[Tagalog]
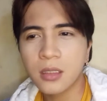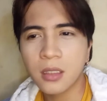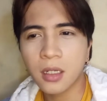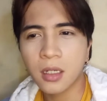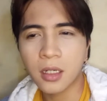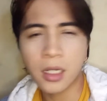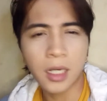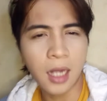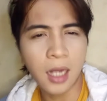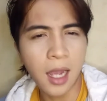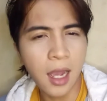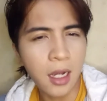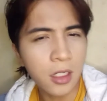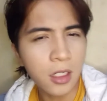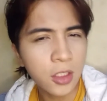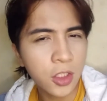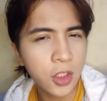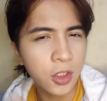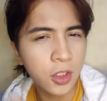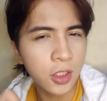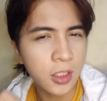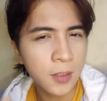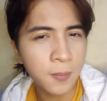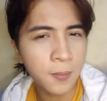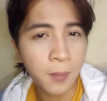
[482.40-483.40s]

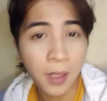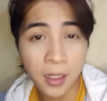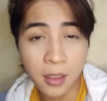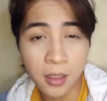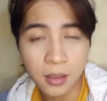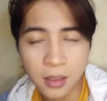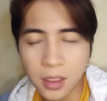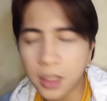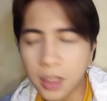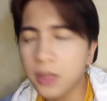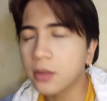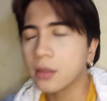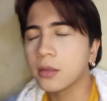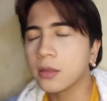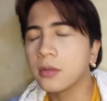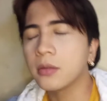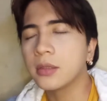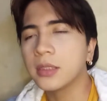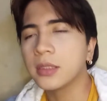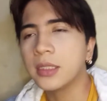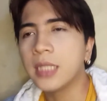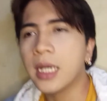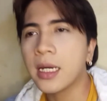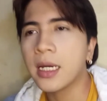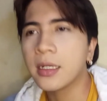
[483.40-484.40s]
reactions, parang ganon.
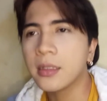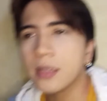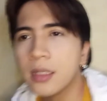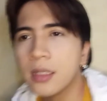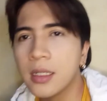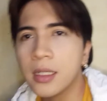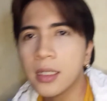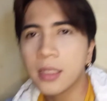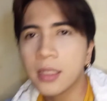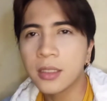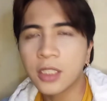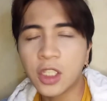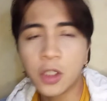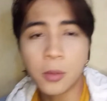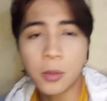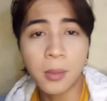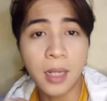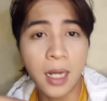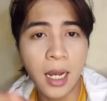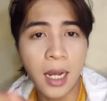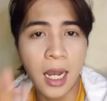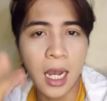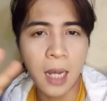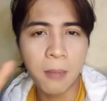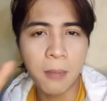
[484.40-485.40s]
Yan. Yun yung
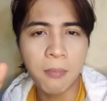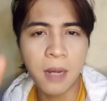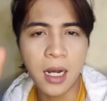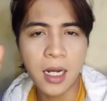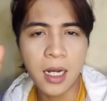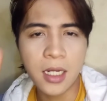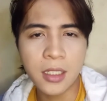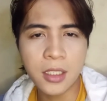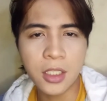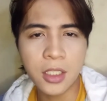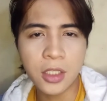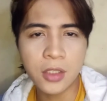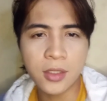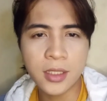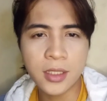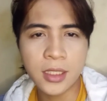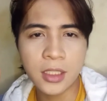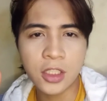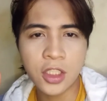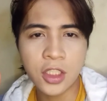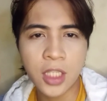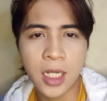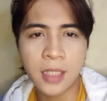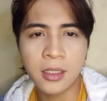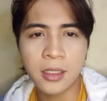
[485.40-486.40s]
mga abangan ninyo sa
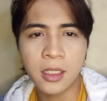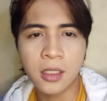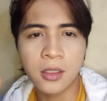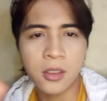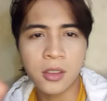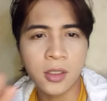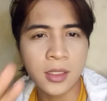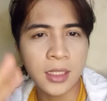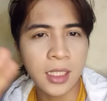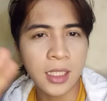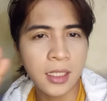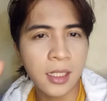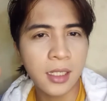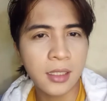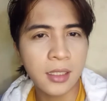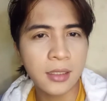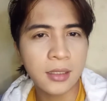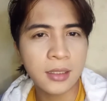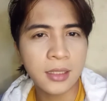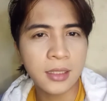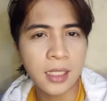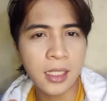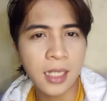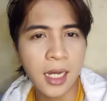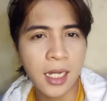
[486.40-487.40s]
channel ko. Sa,
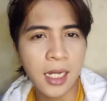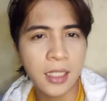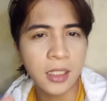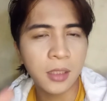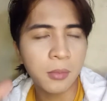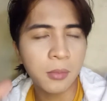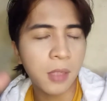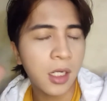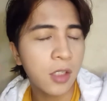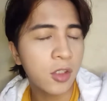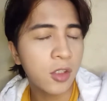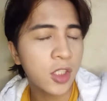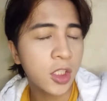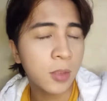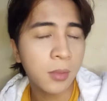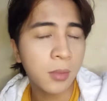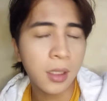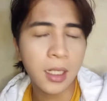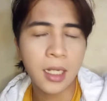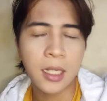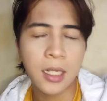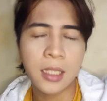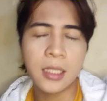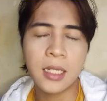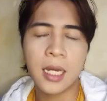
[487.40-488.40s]
sa lahat ng mga gusto
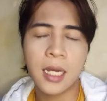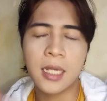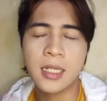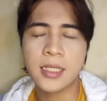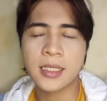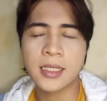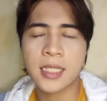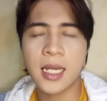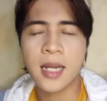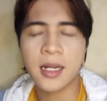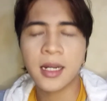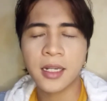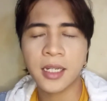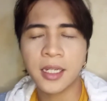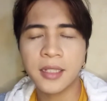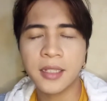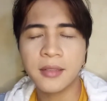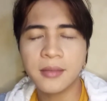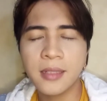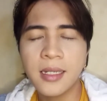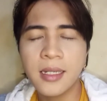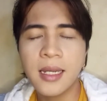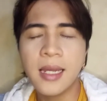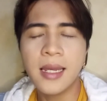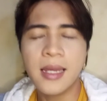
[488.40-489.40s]
makakilala sa akin.
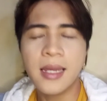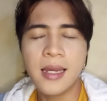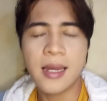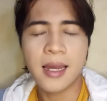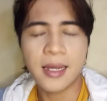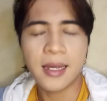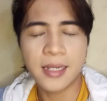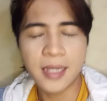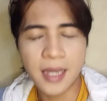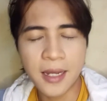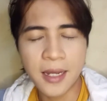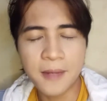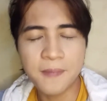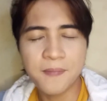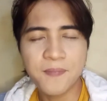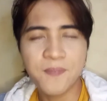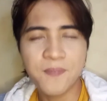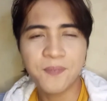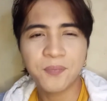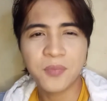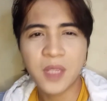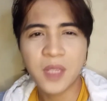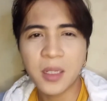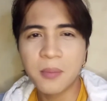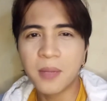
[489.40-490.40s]
Ayan
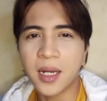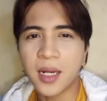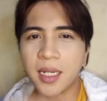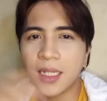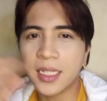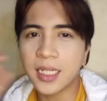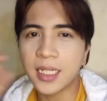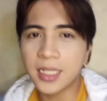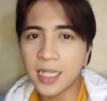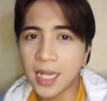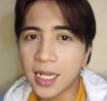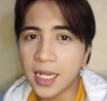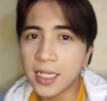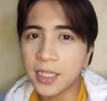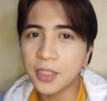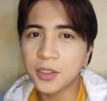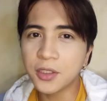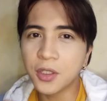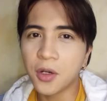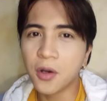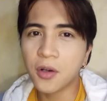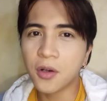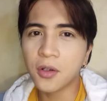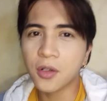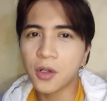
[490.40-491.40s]
makikilala
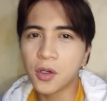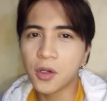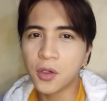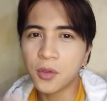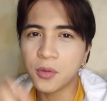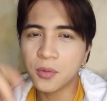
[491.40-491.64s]
nyo ako